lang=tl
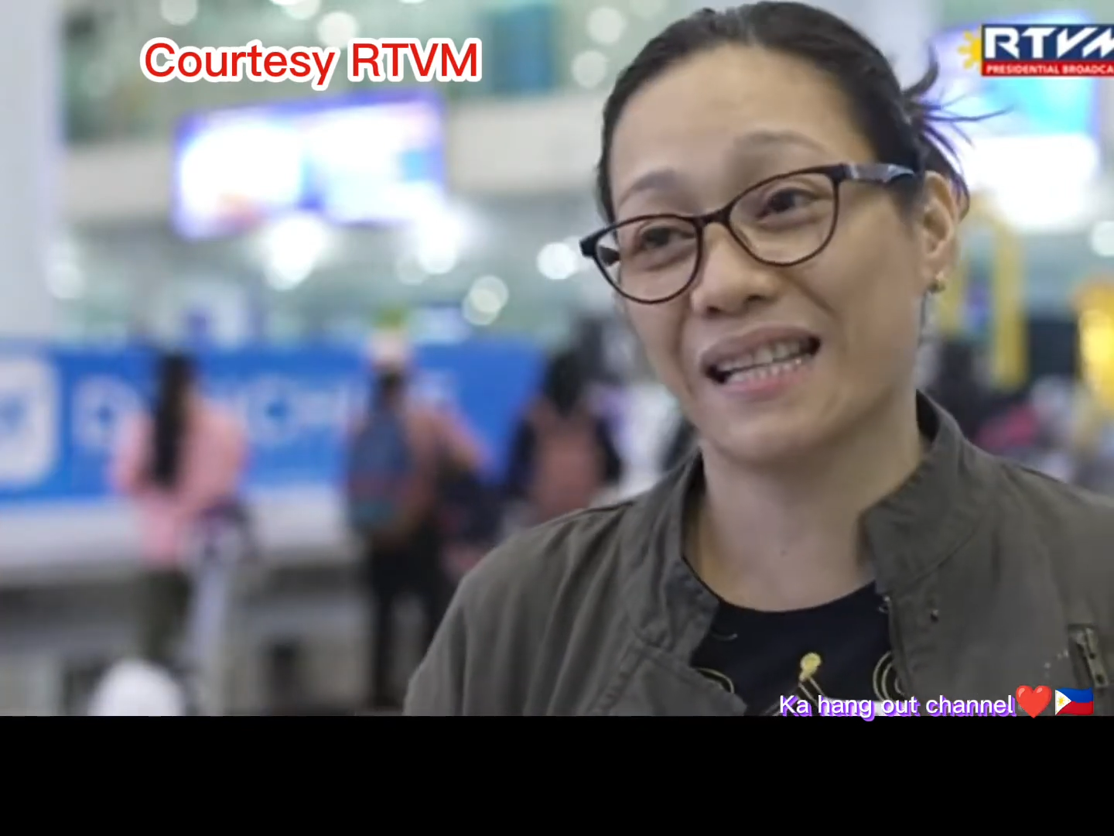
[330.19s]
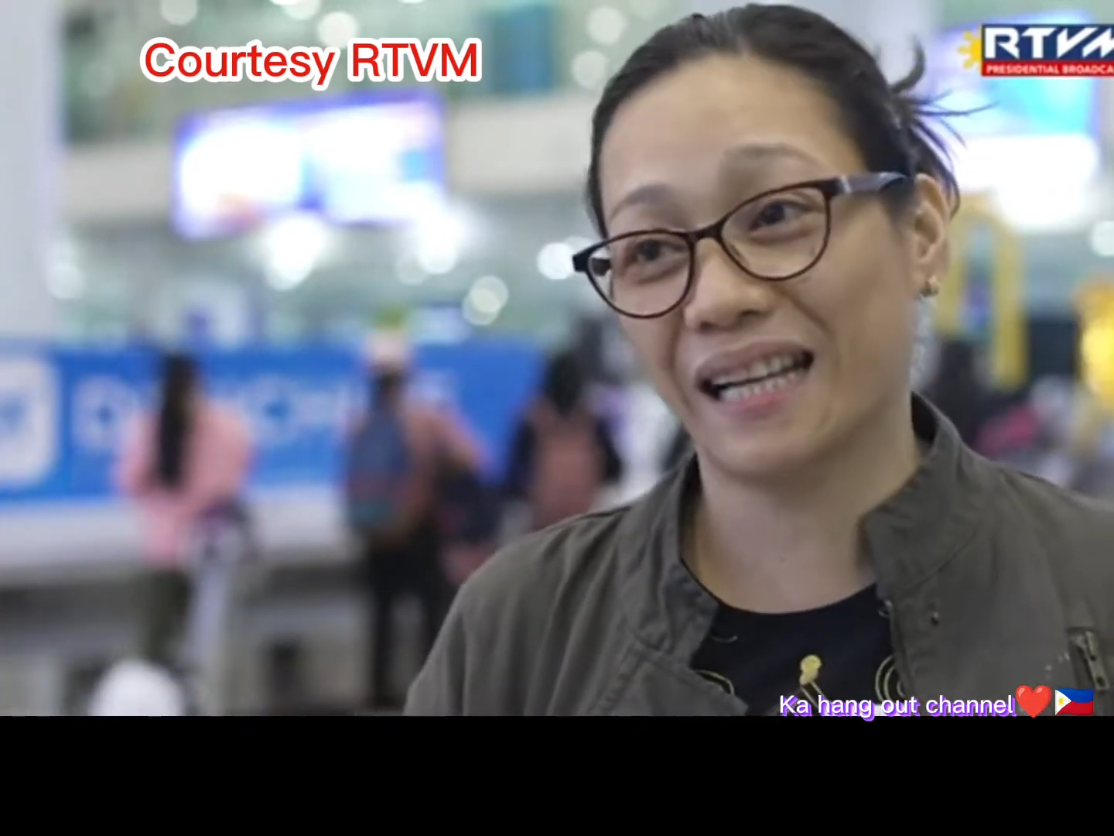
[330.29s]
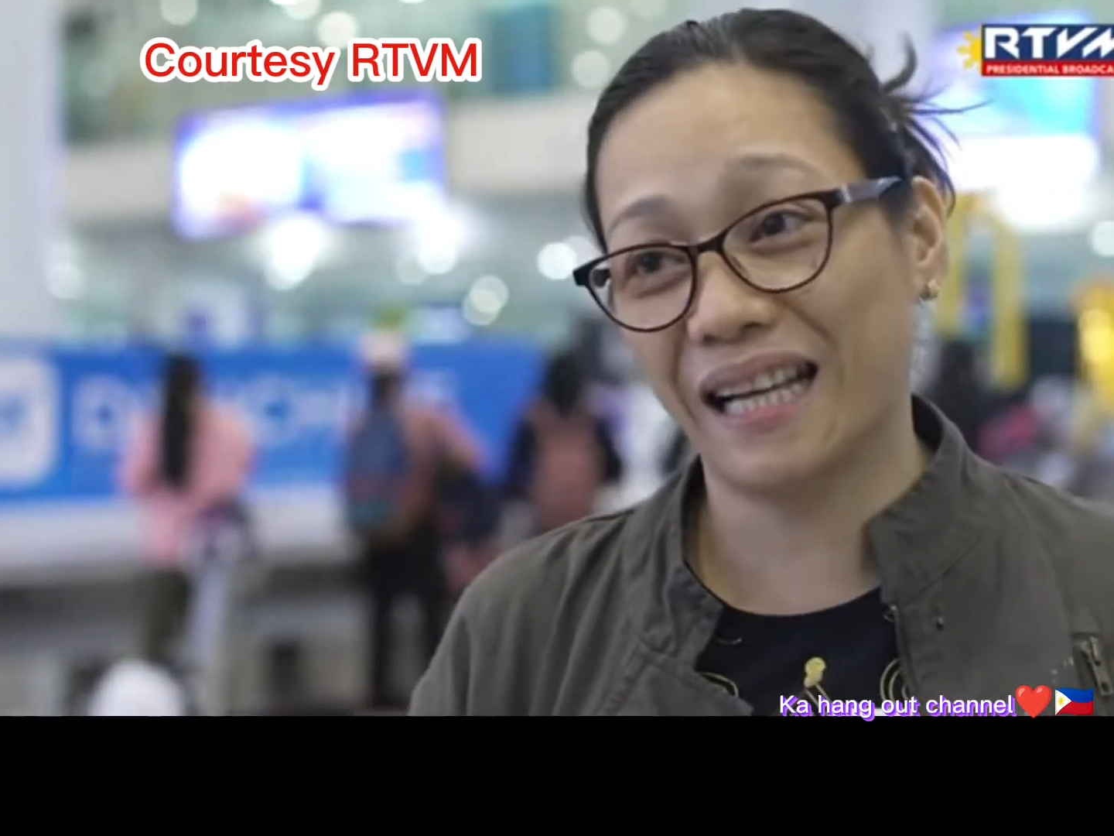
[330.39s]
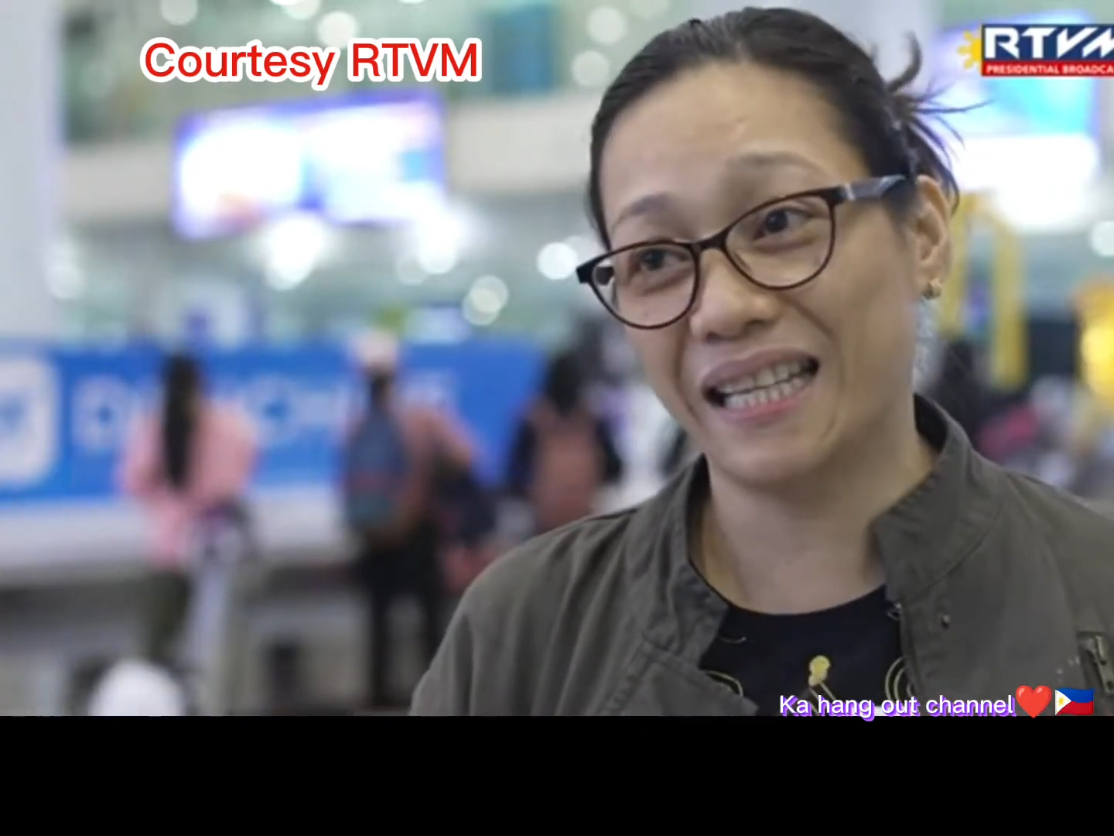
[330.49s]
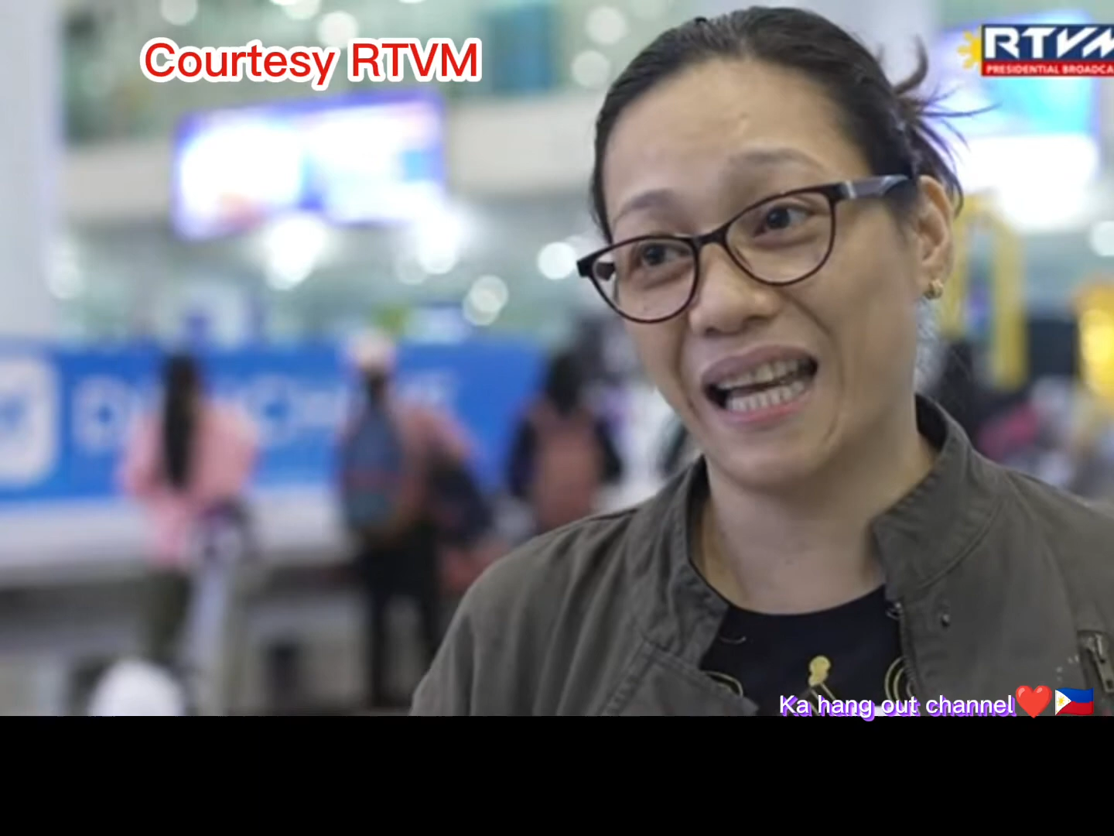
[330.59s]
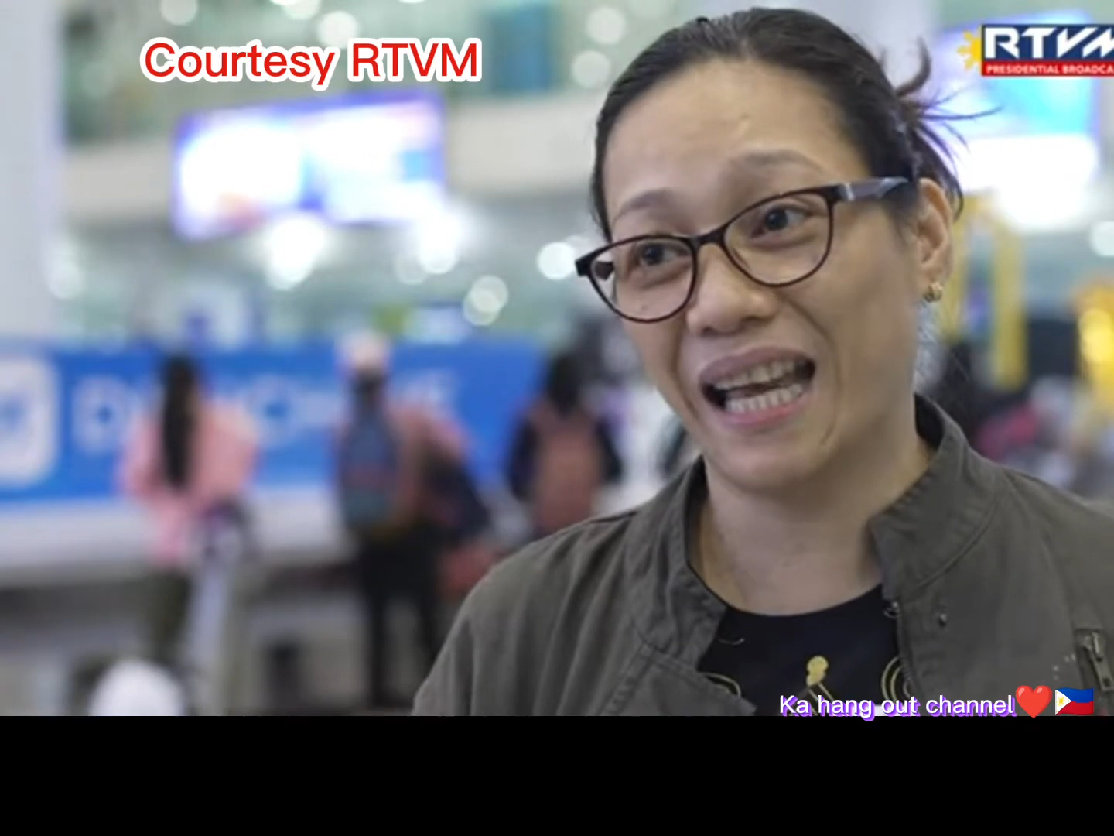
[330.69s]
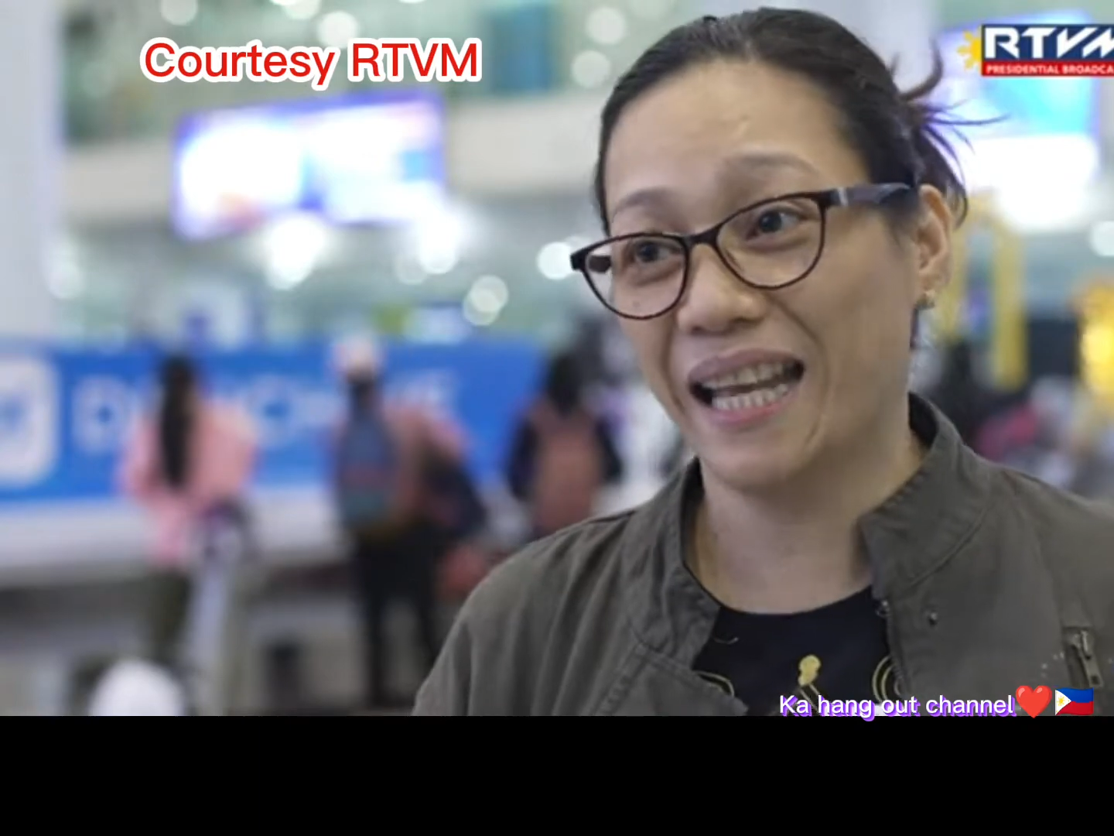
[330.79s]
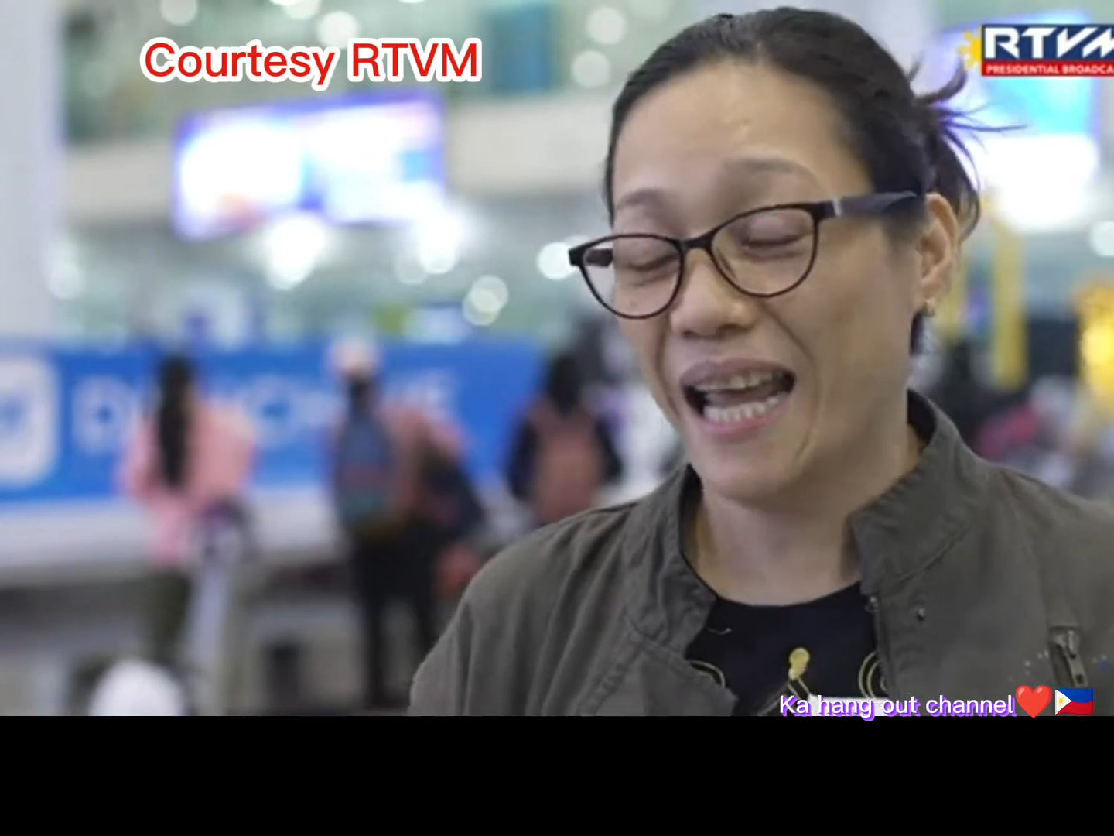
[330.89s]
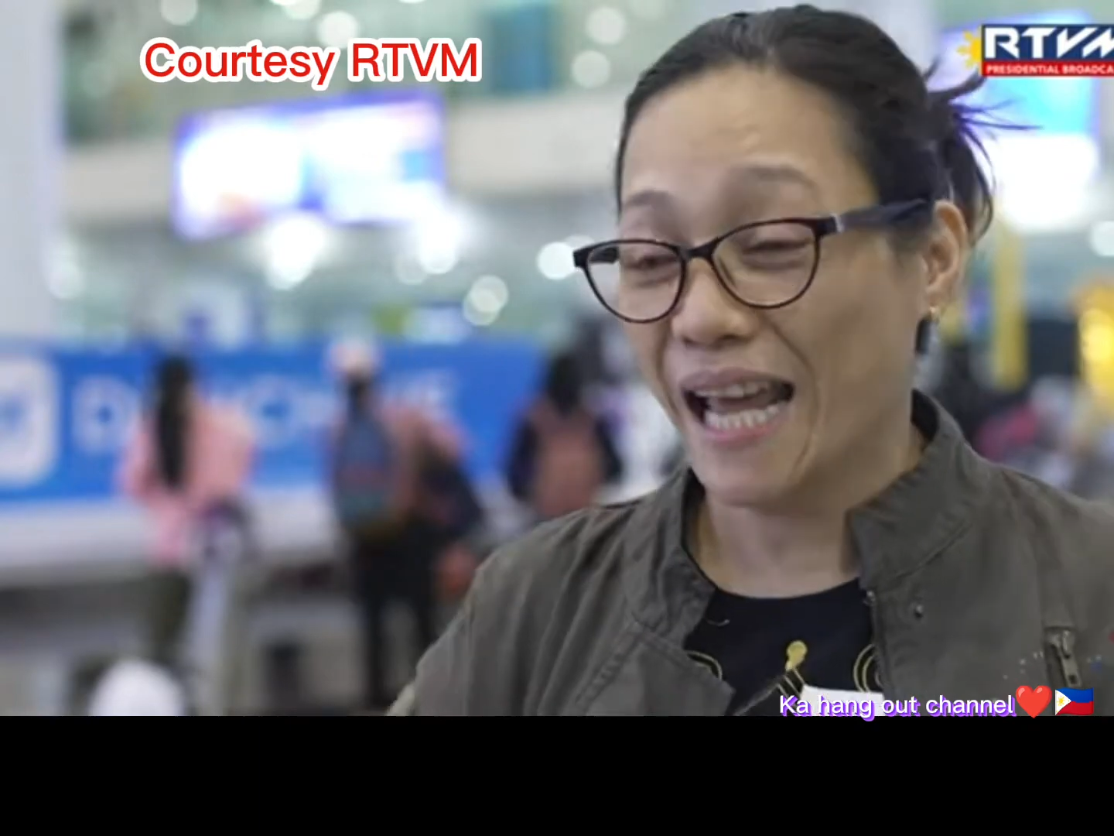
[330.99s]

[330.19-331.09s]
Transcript: ng ganyan.